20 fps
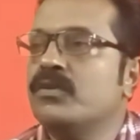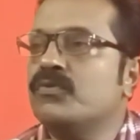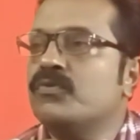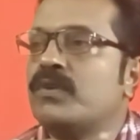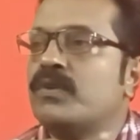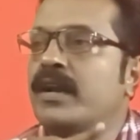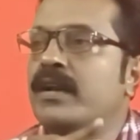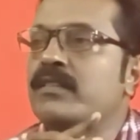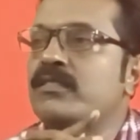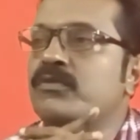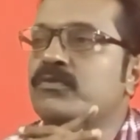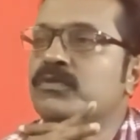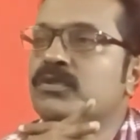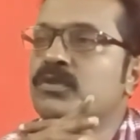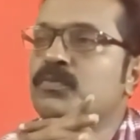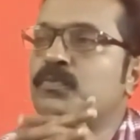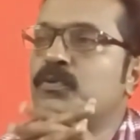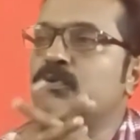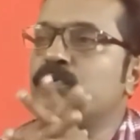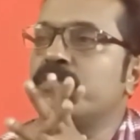ஸோ அடுத்து வந்து
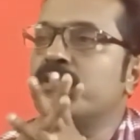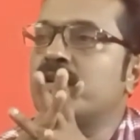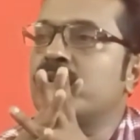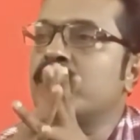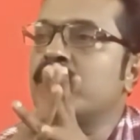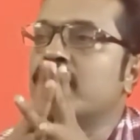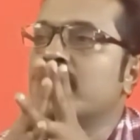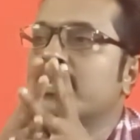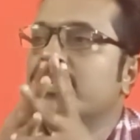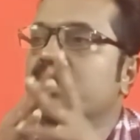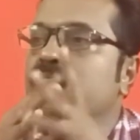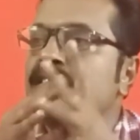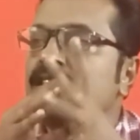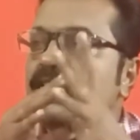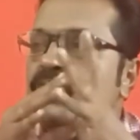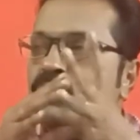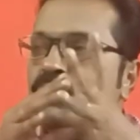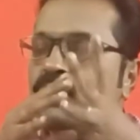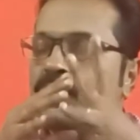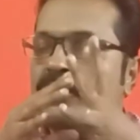புவியியல்
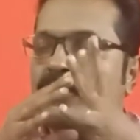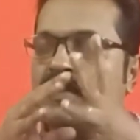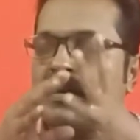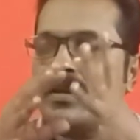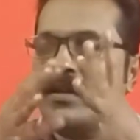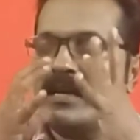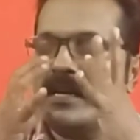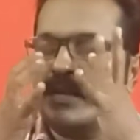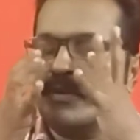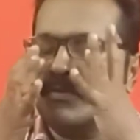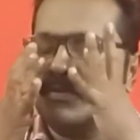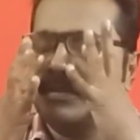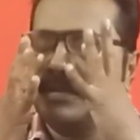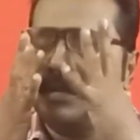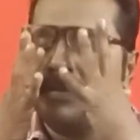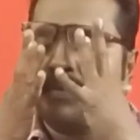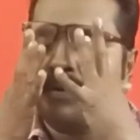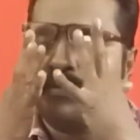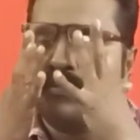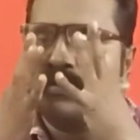இந்தியாவுடைய வரலாறை வந்து
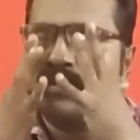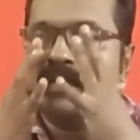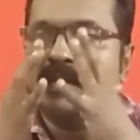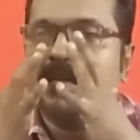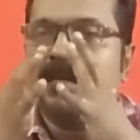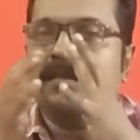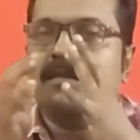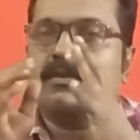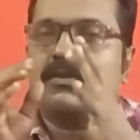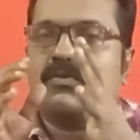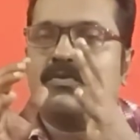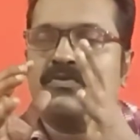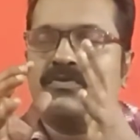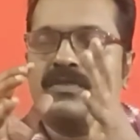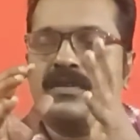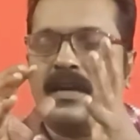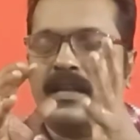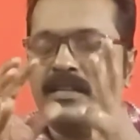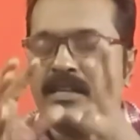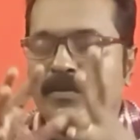நமக்கு வந்து இந்த
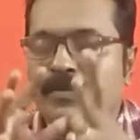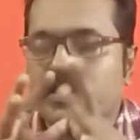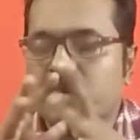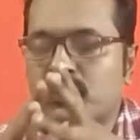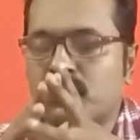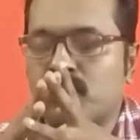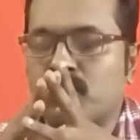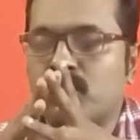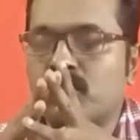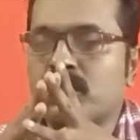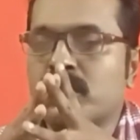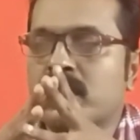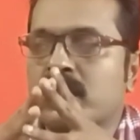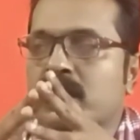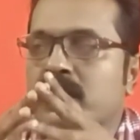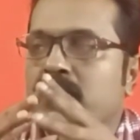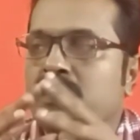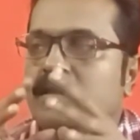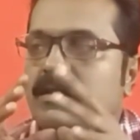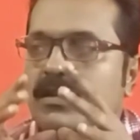கொஸ்டின் அதிகமாக இருக்கும்
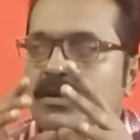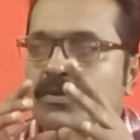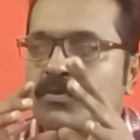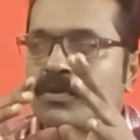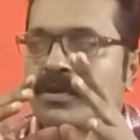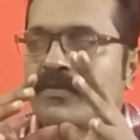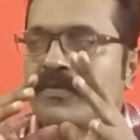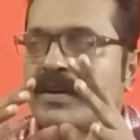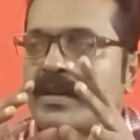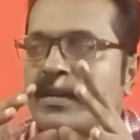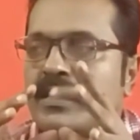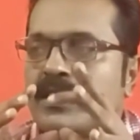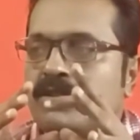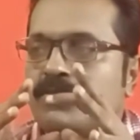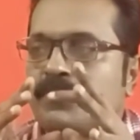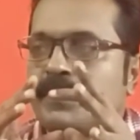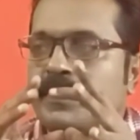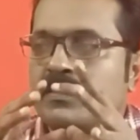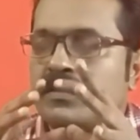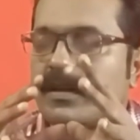இந்தியாவுடைய
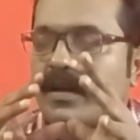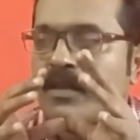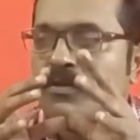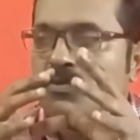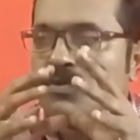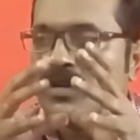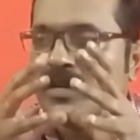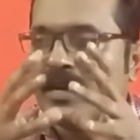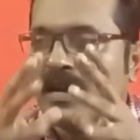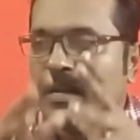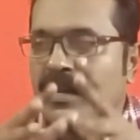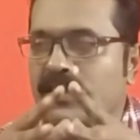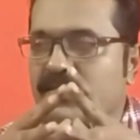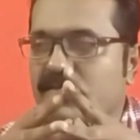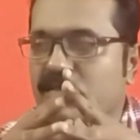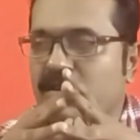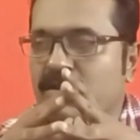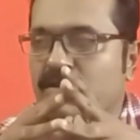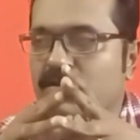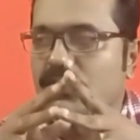வரலாற்று பகுதி அதனுடைய
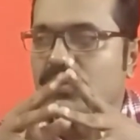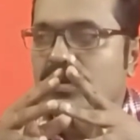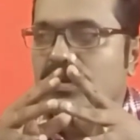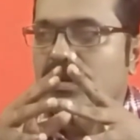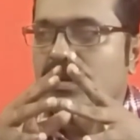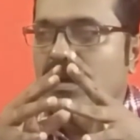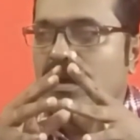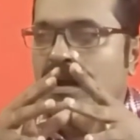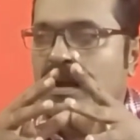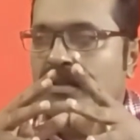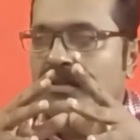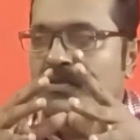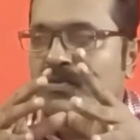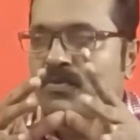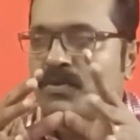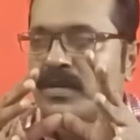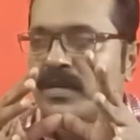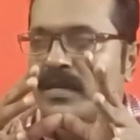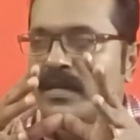கலாச்சாரம் அதனுடைய